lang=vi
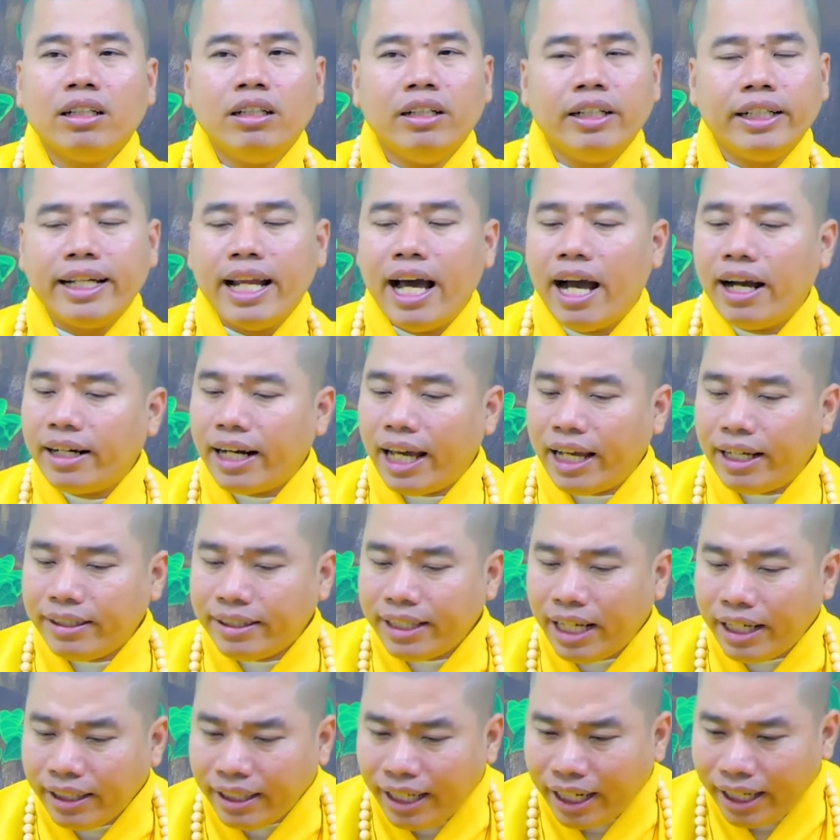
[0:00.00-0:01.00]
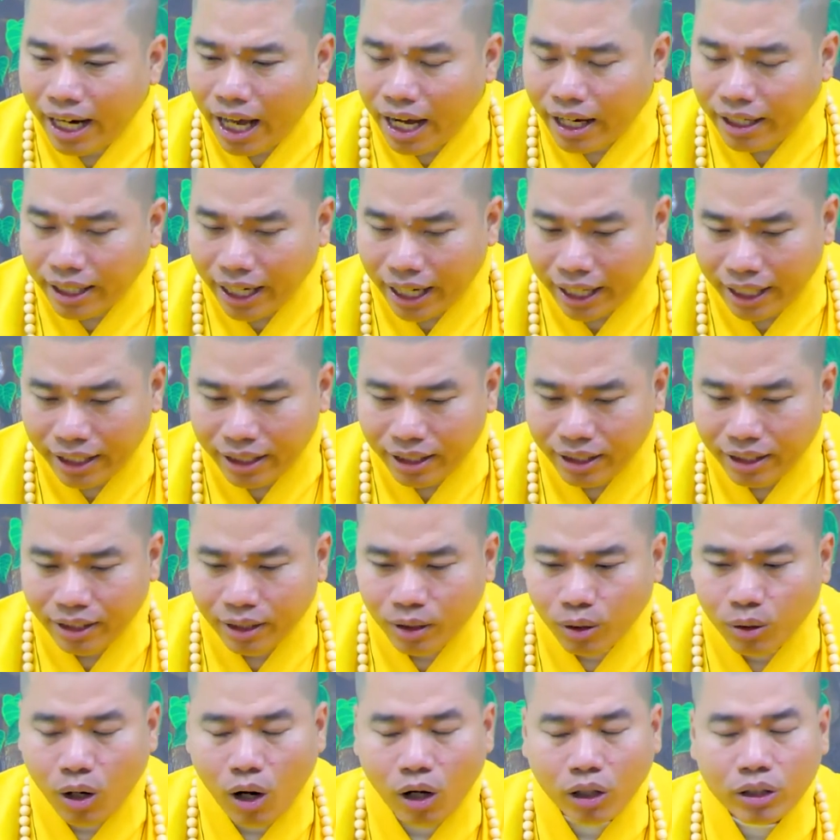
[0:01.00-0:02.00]
Người đời này sanh ra đời này,
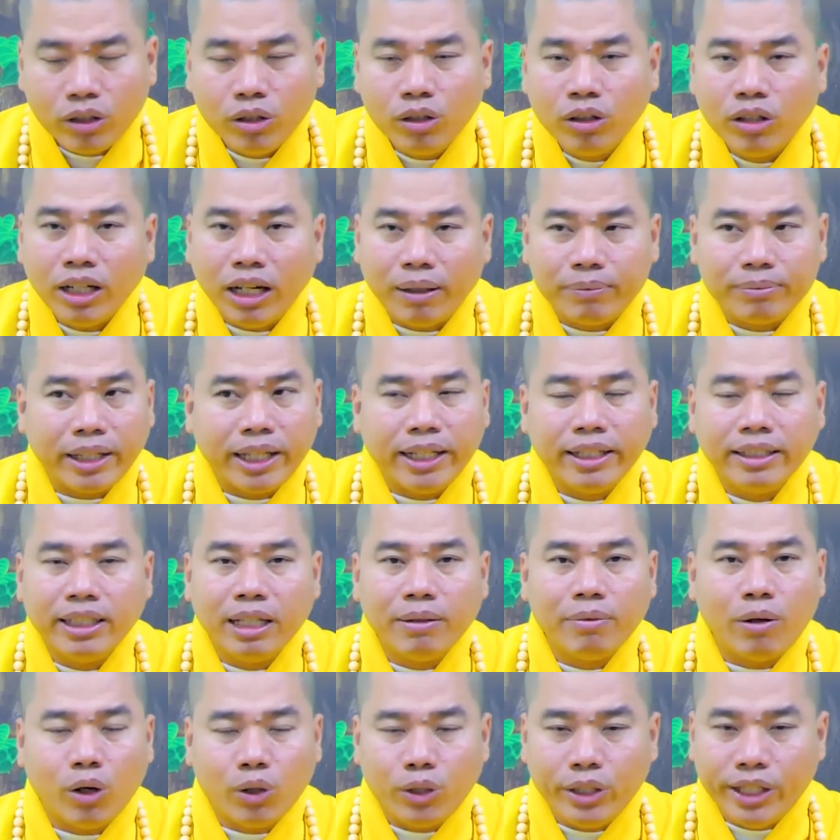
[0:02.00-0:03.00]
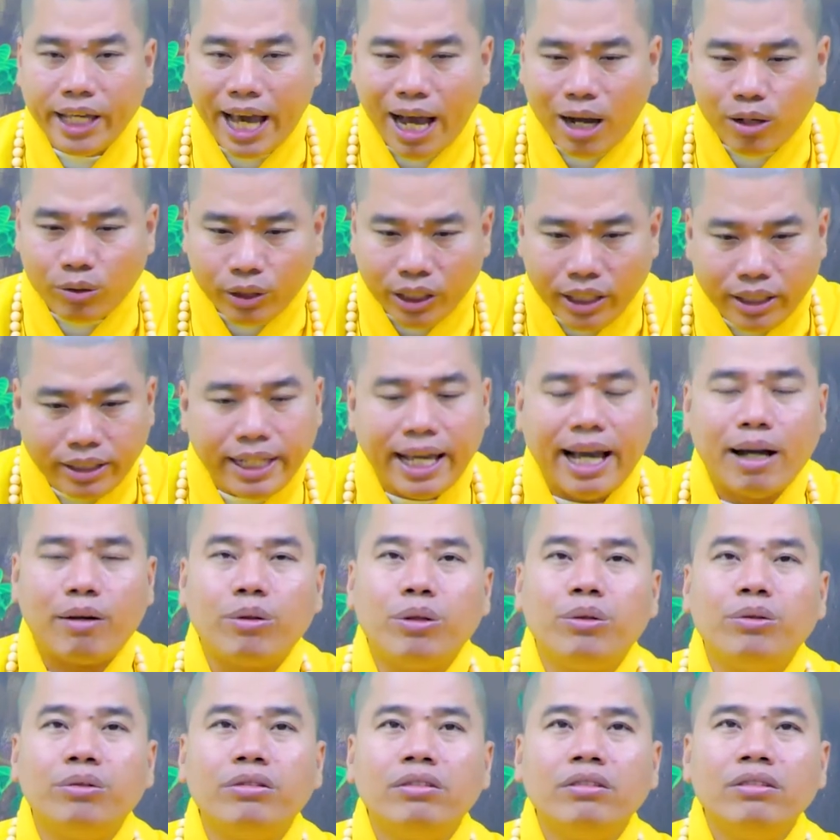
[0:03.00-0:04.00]
dù họ chưa có làm thiện gì mà họ giàu thiệt
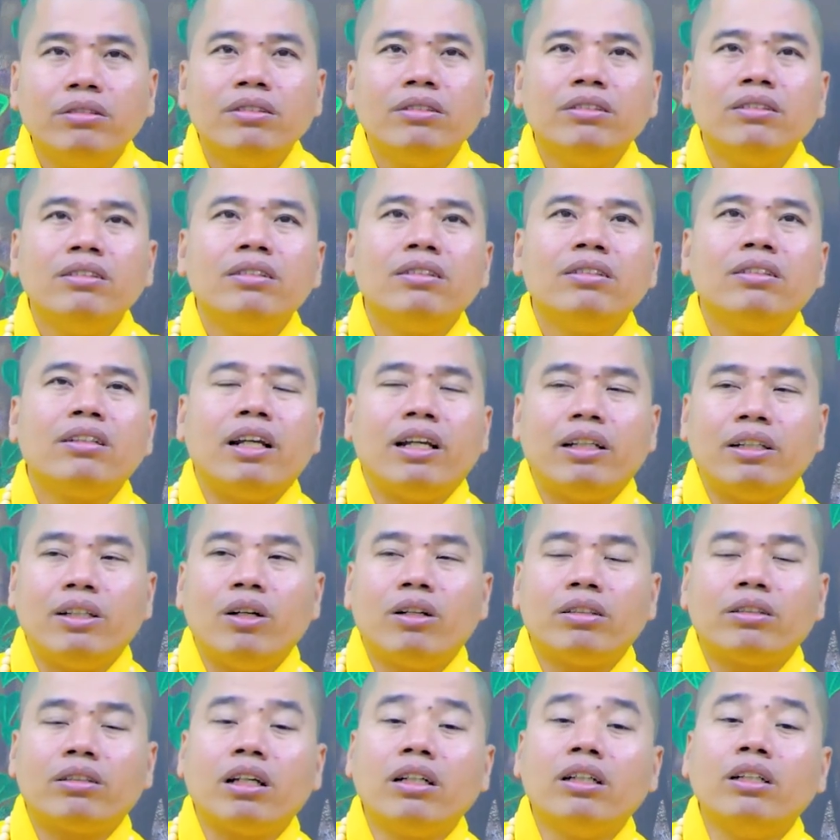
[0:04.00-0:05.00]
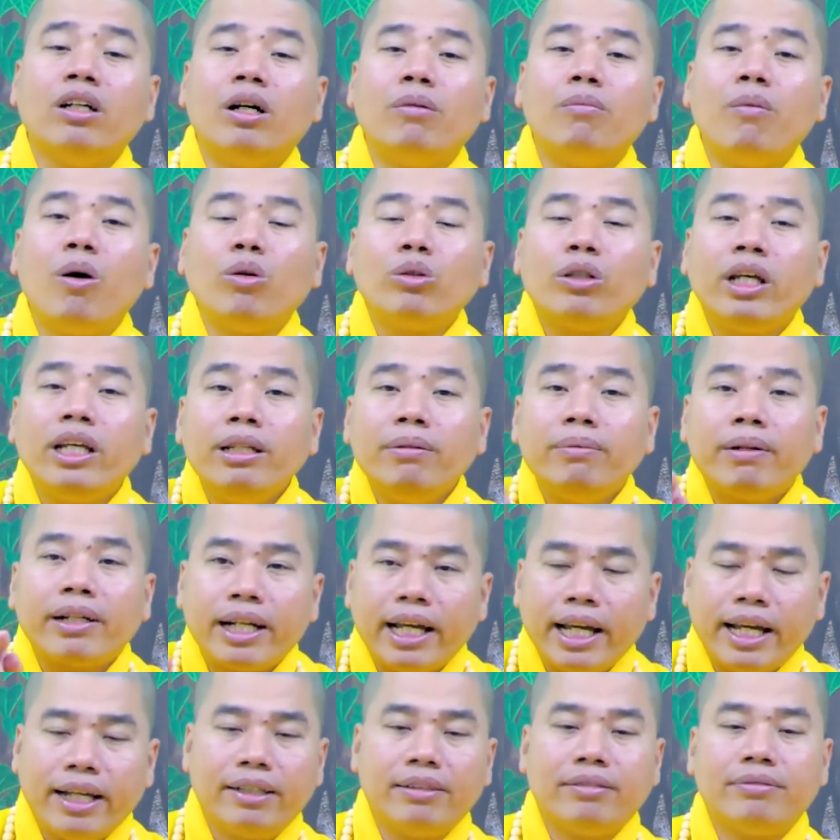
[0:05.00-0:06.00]
giàu luôn, là do từ họ bố thí mà
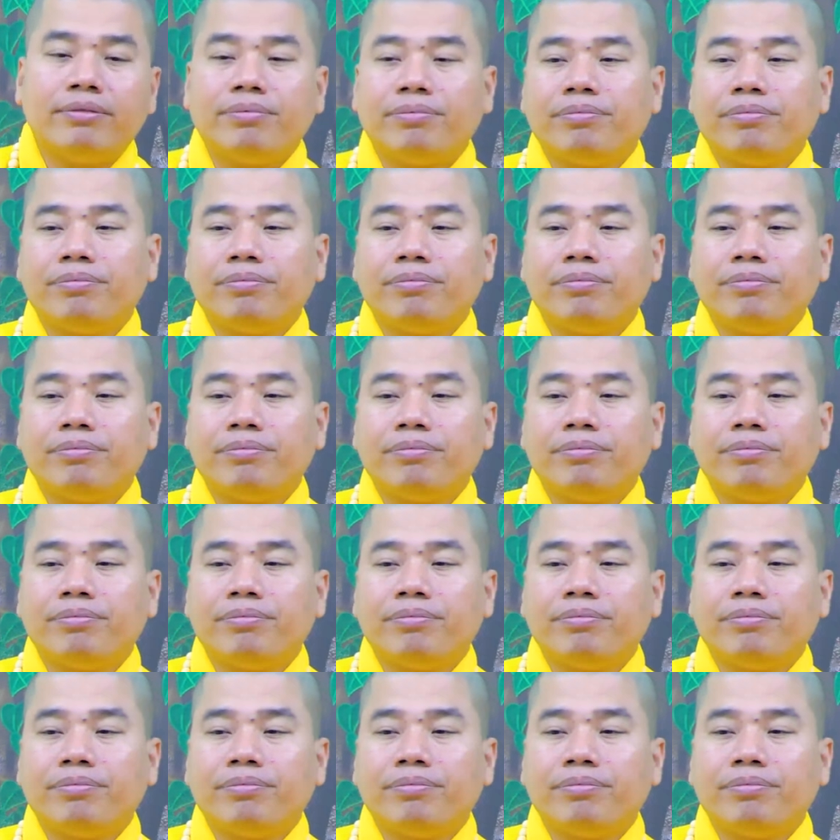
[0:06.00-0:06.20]
ra.